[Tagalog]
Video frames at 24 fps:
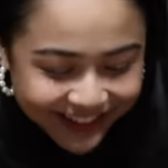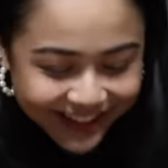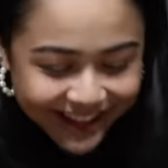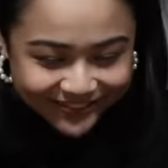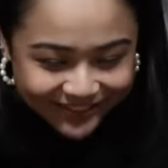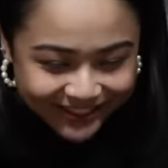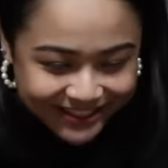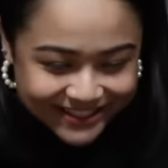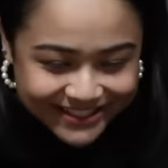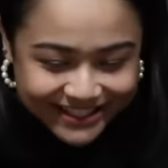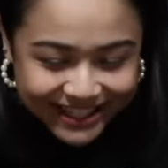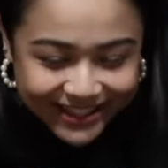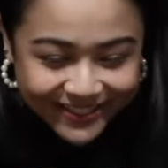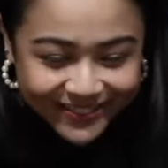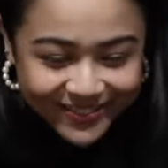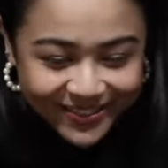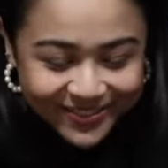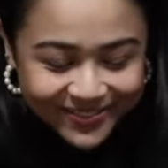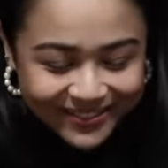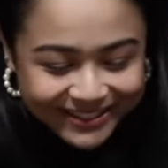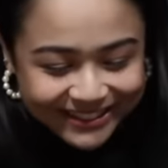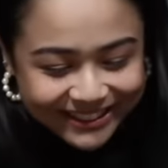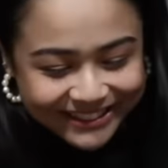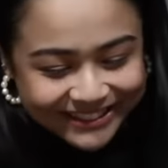First time
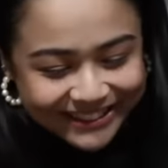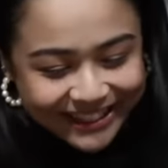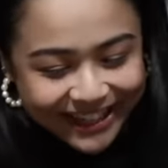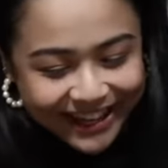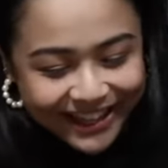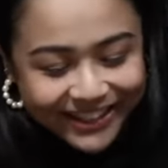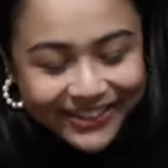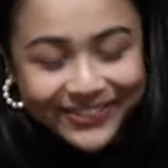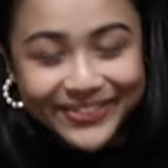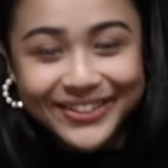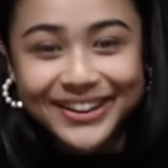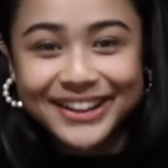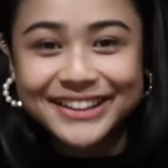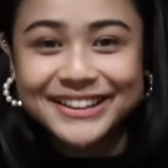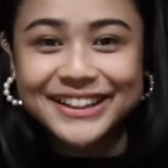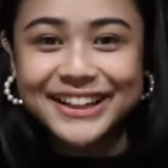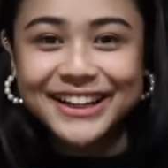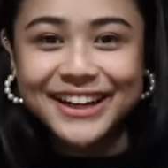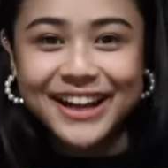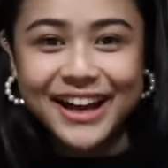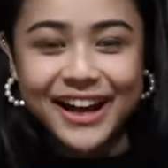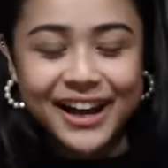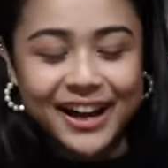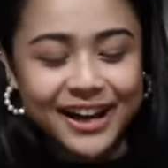kong matatry yung
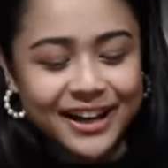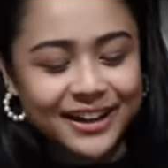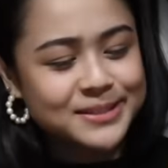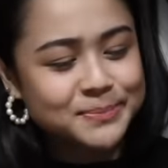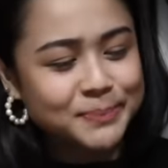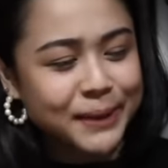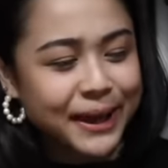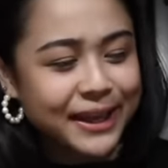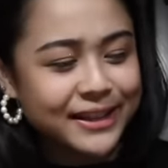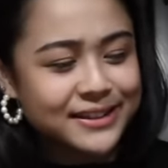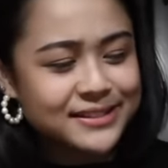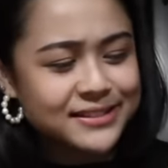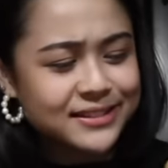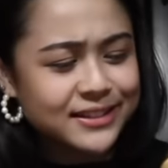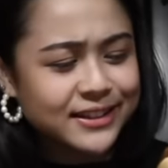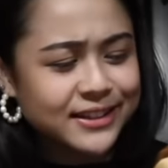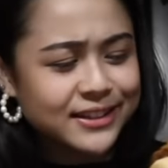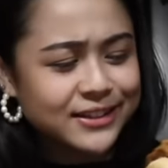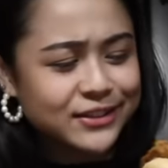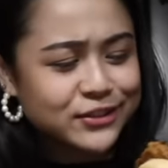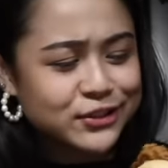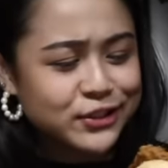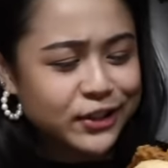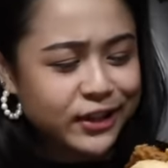kanilang
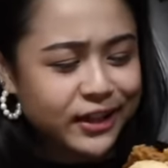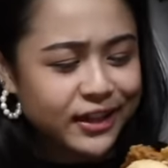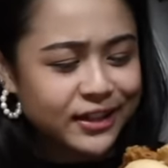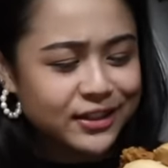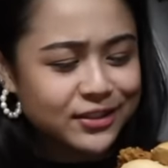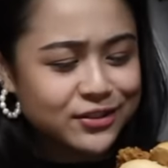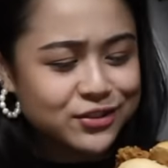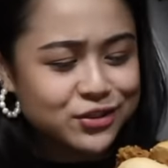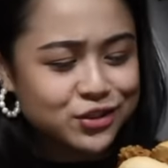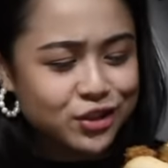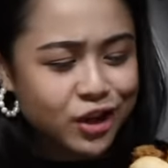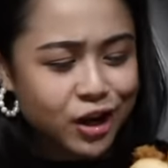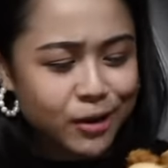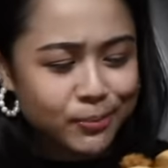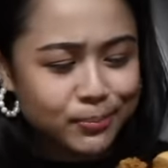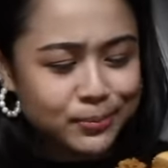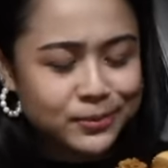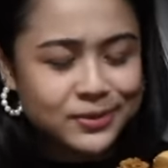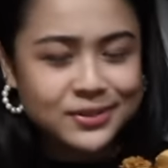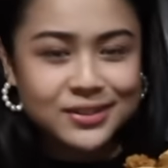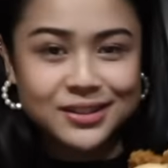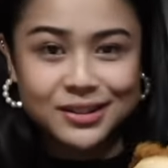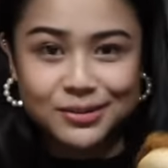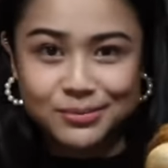spicy chicken
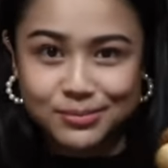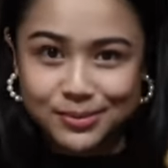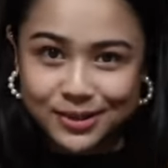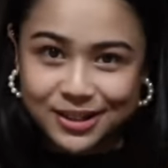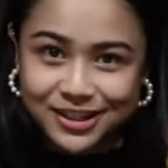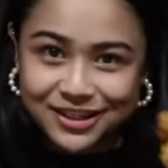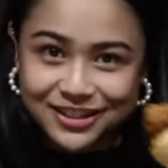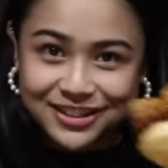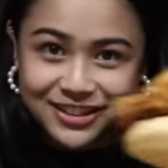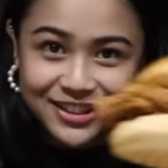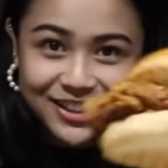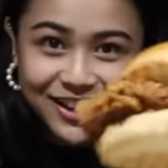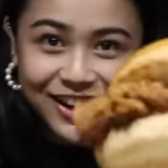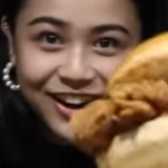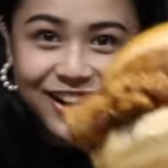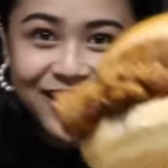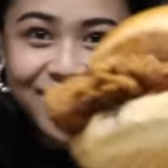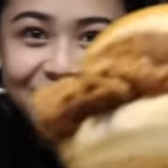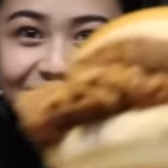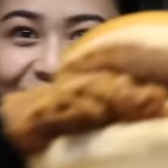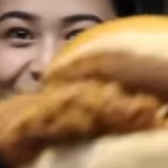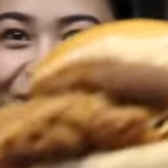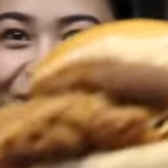chops na burger.